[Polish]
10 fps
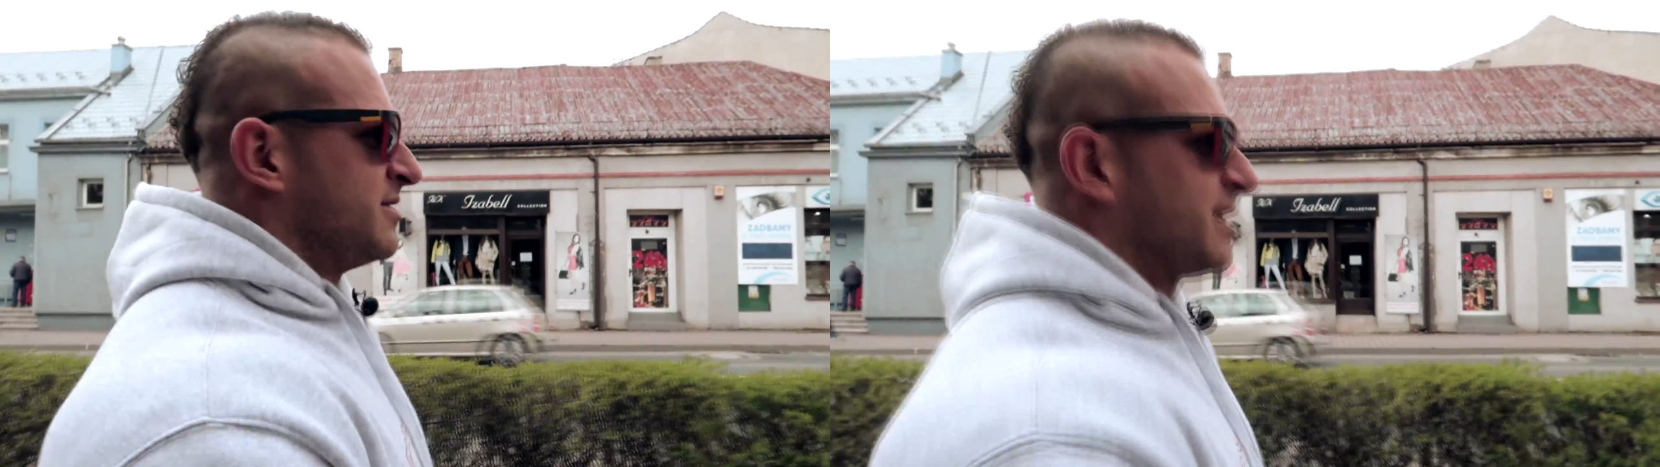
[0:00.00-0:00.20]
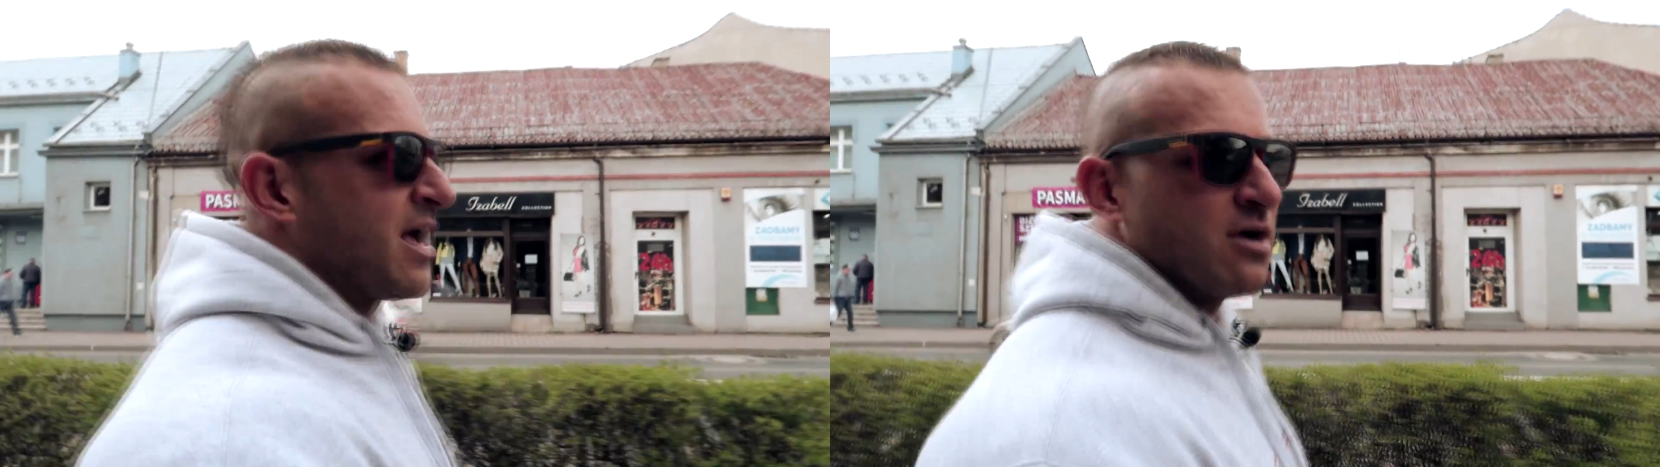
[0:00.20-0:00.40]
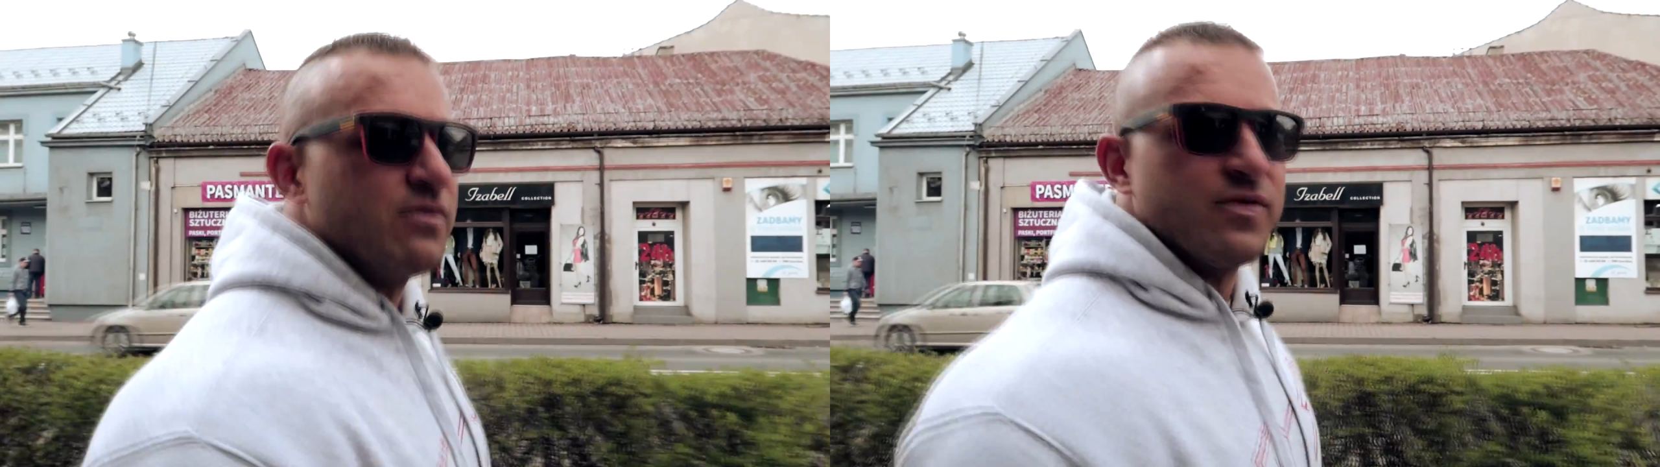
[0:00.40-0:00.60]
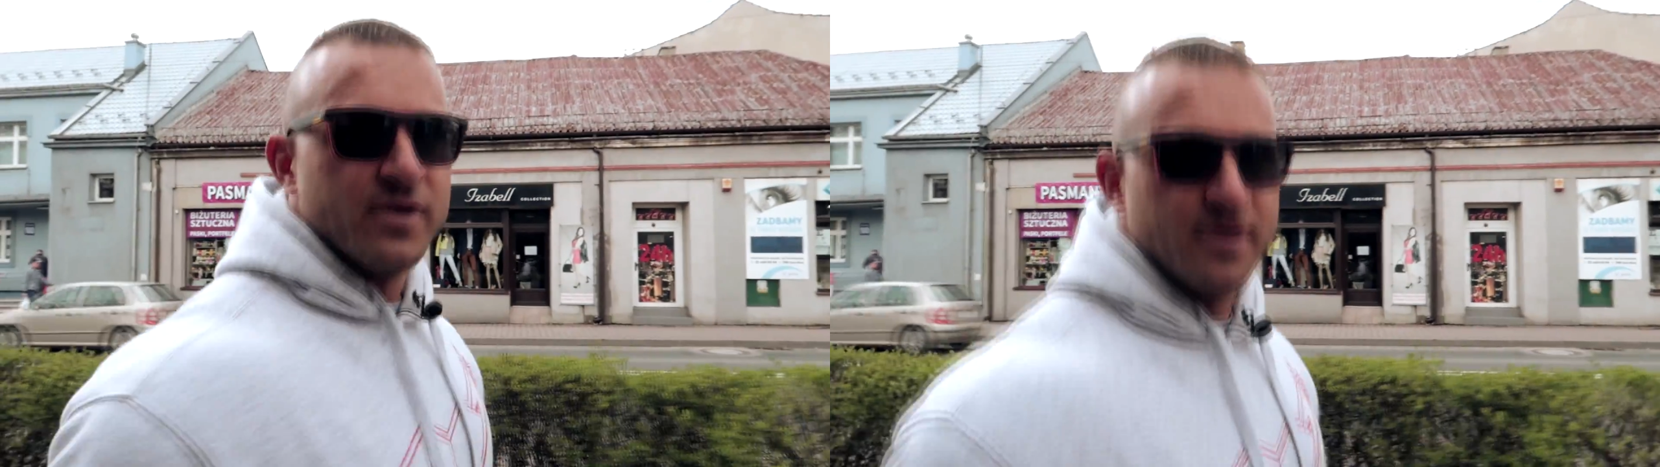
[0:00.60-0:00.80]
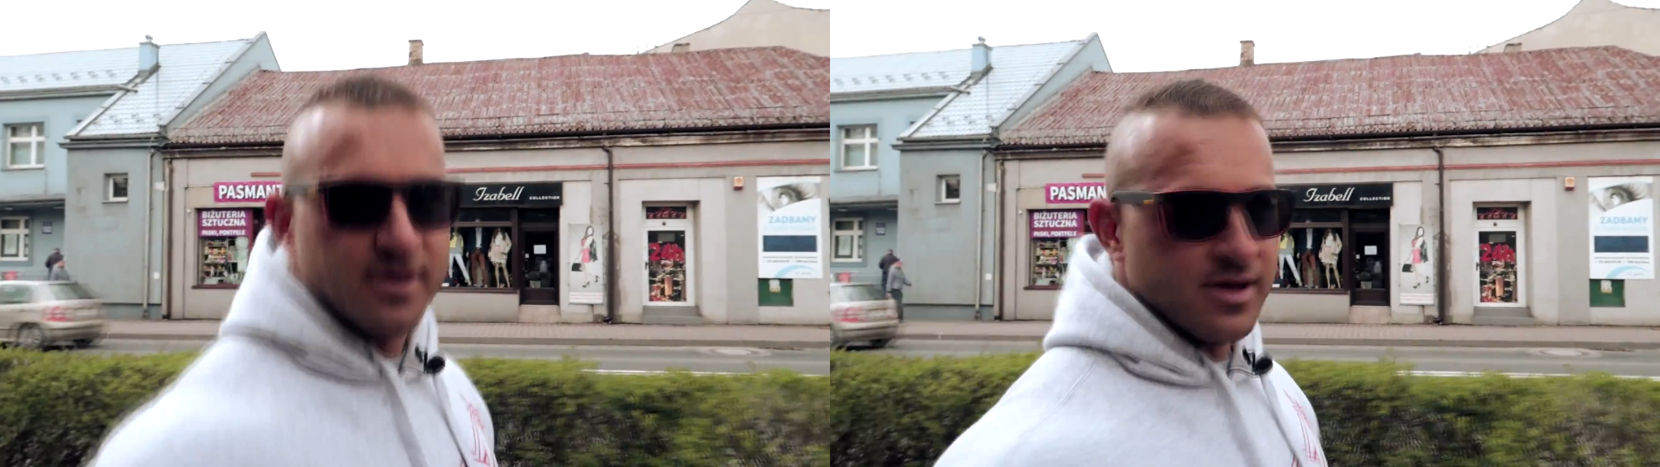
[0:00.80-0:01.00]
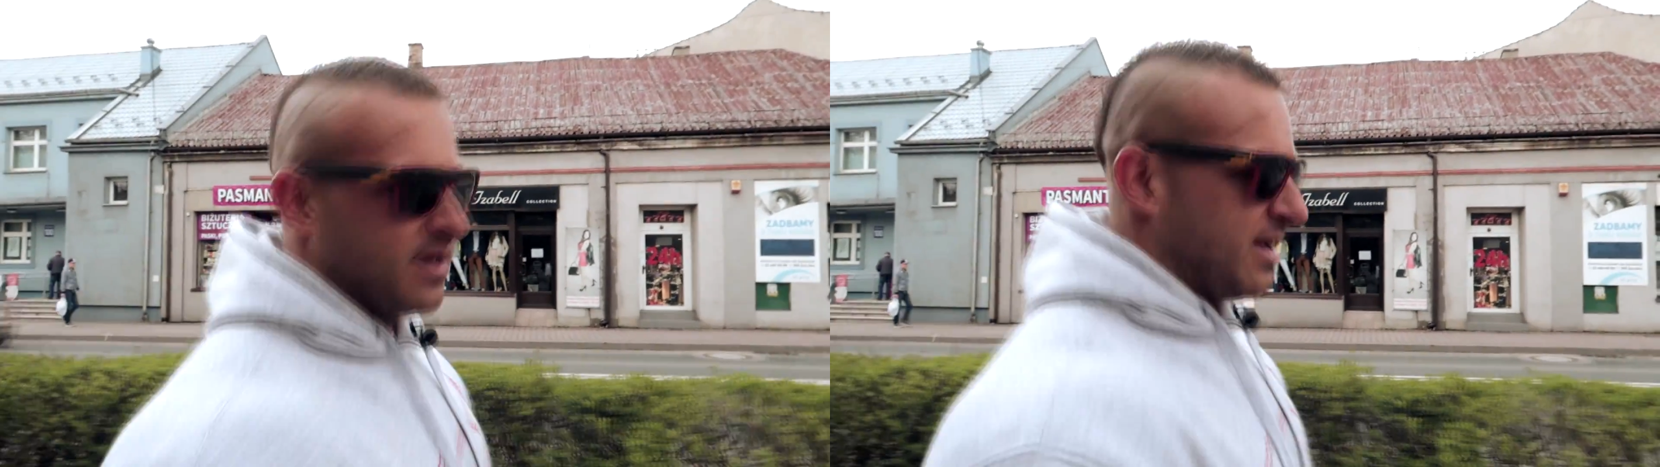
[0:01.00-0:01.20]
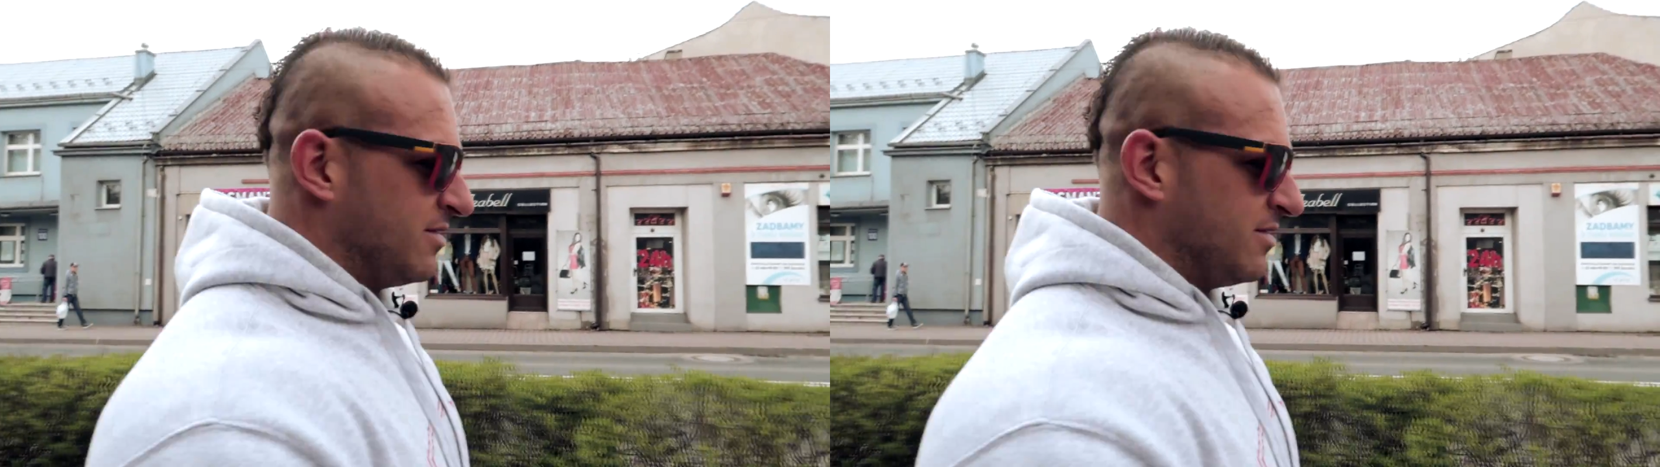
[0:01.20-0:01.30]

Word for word: dragów E,